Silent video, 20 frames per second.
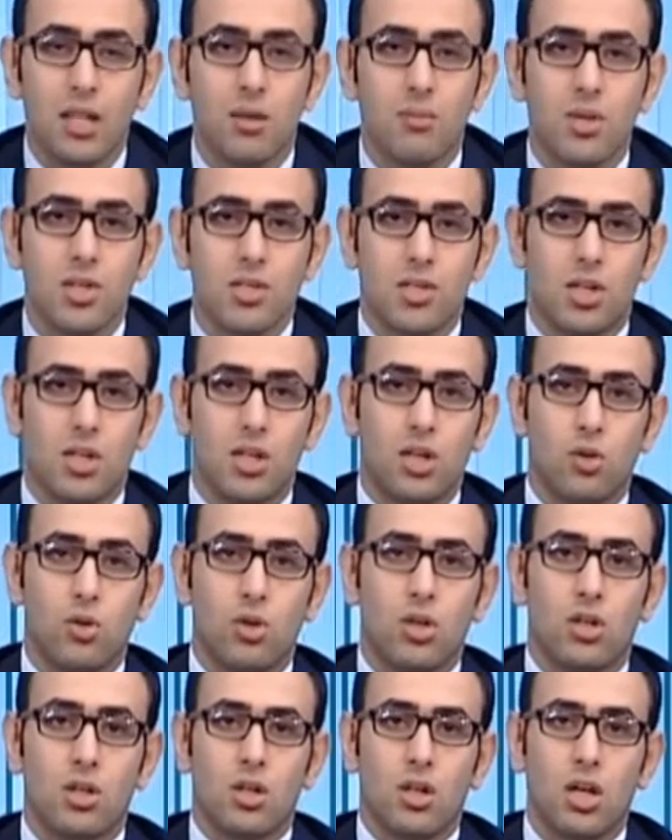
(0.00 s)
المصري
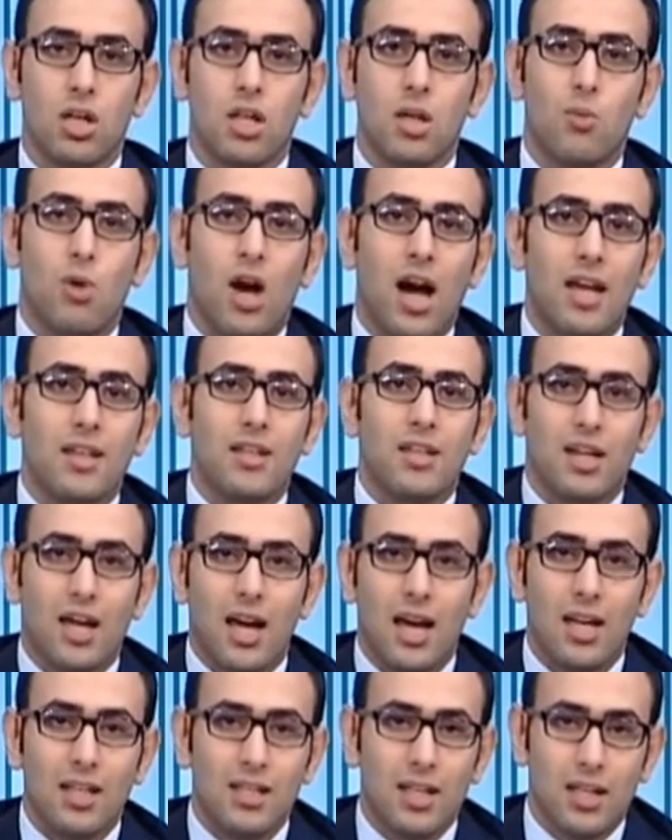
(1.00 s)
لكره القدم وعقد
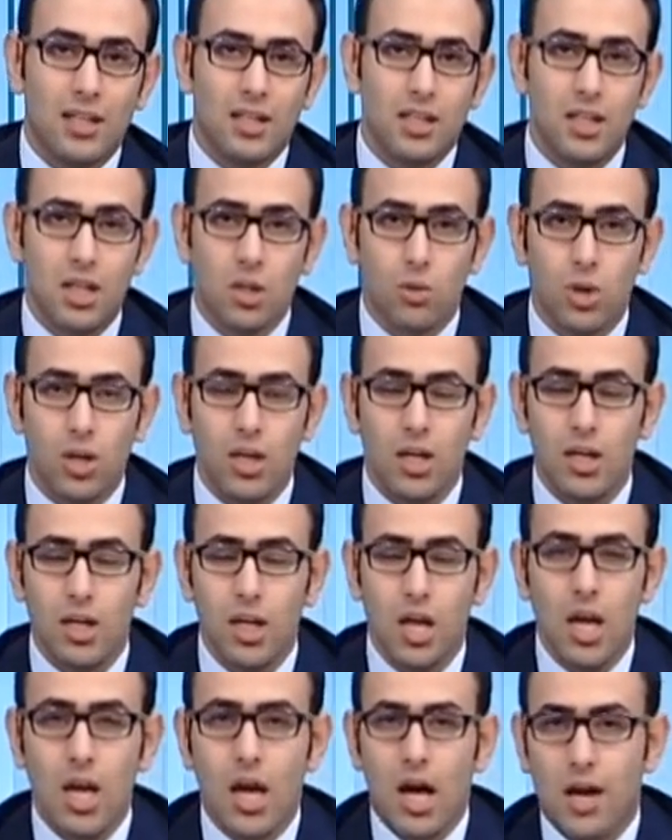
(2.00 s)
الرعايه تحديدا واللي
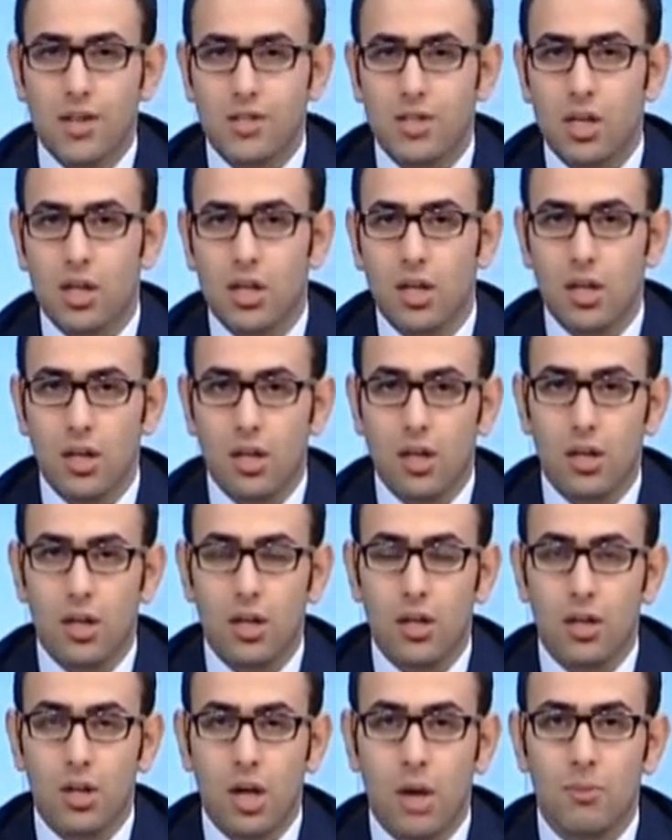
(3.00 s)
حصل
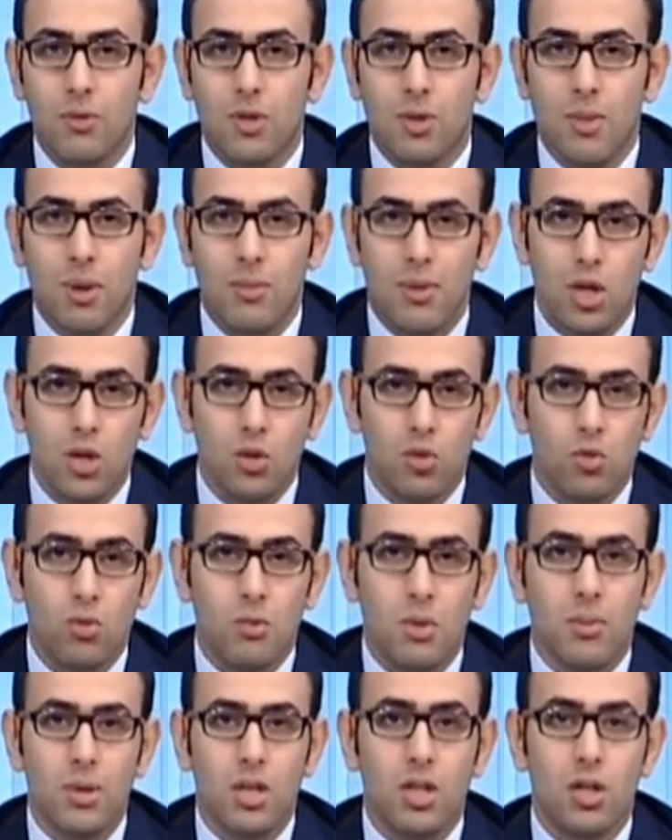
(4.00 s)
ربط ما بينه
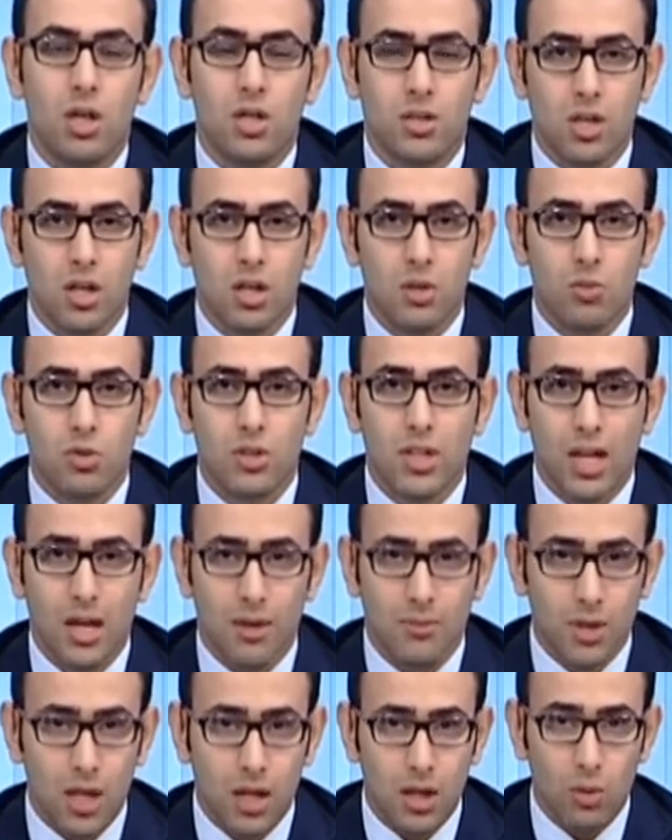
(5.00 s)
وما بين خساره
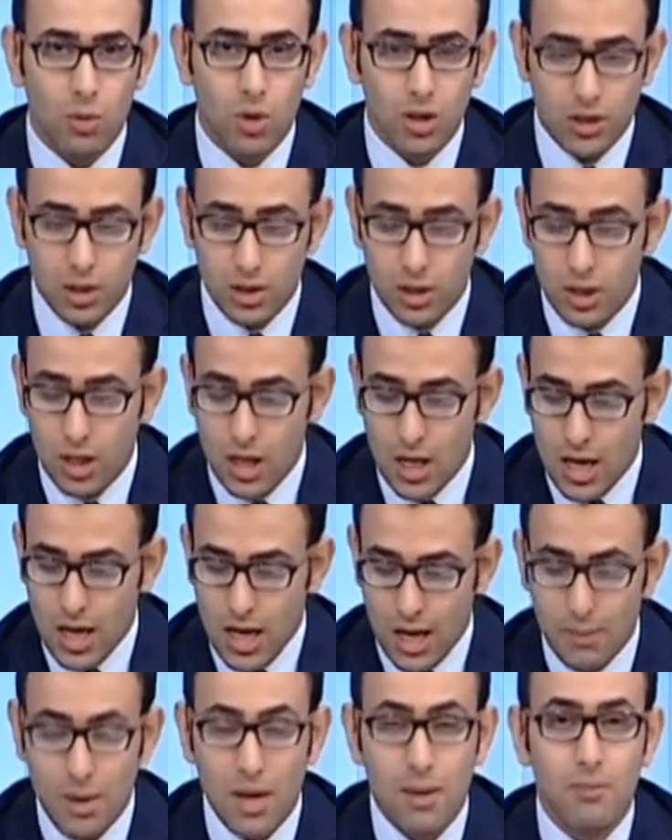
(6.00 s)
منتخبنا الوطني
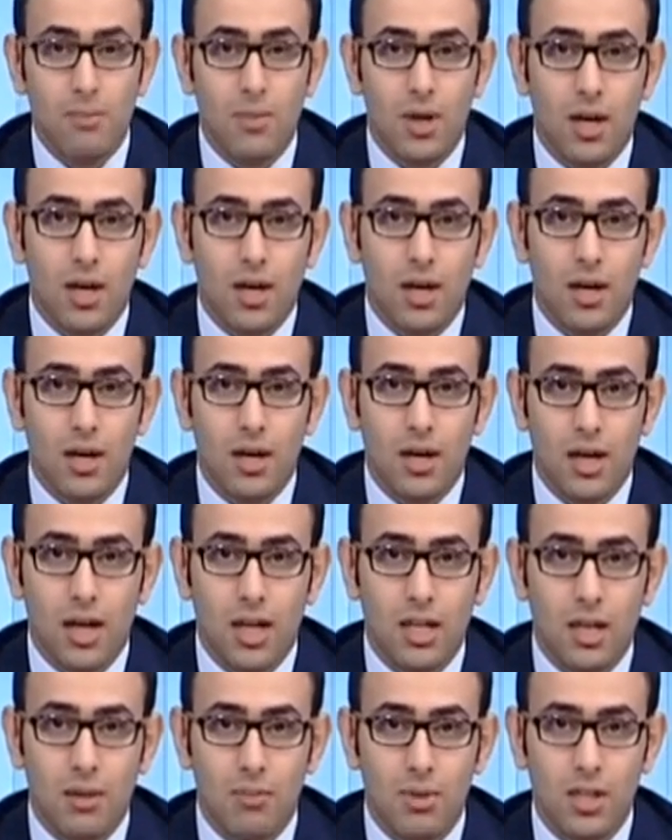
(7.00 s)
امام
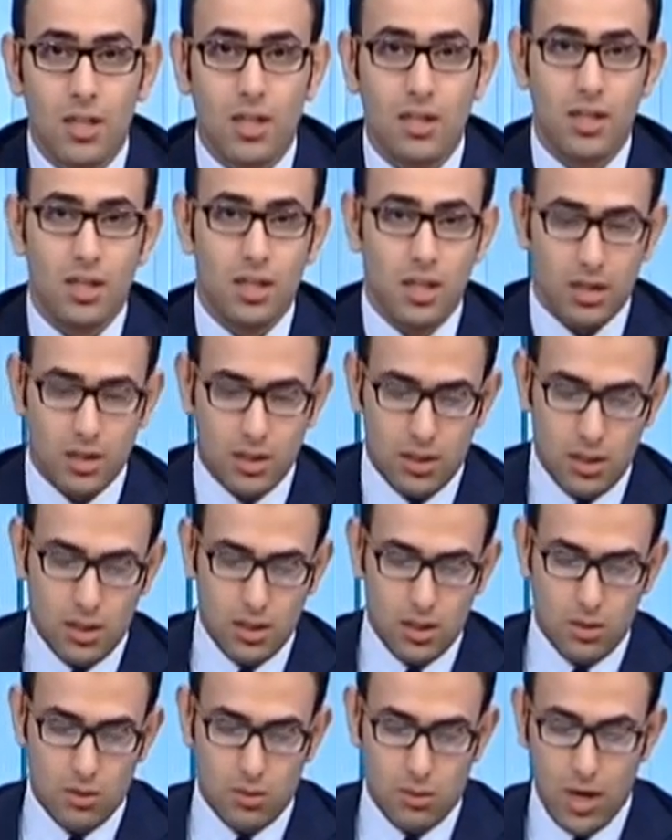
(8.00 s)
غانا بنتيجه
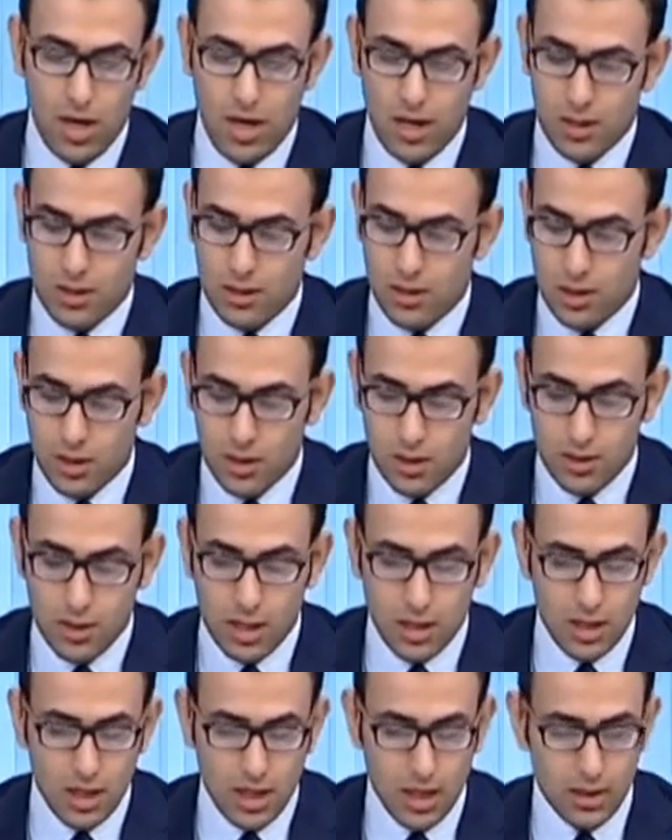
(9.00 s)
1
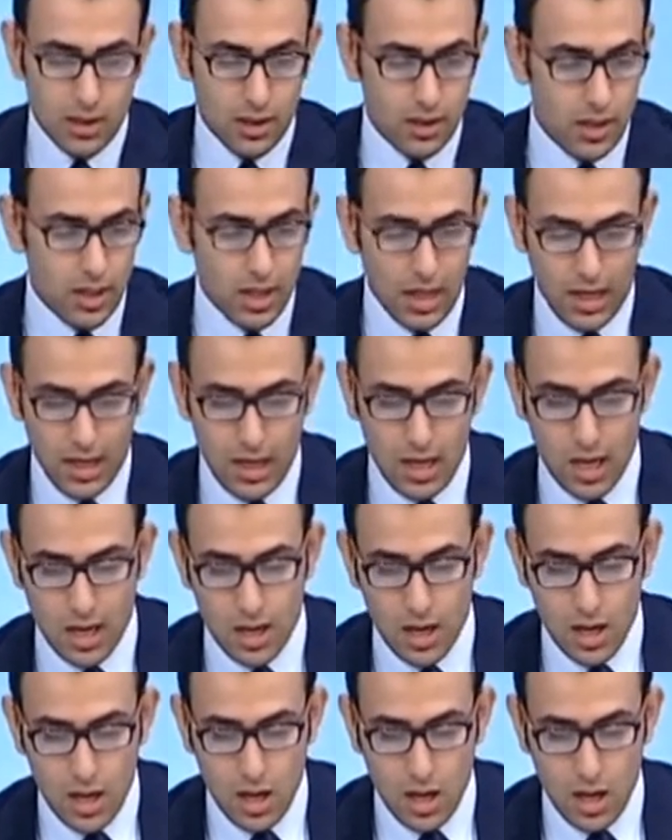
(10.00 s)
6 كانت نتيجه الحقيقه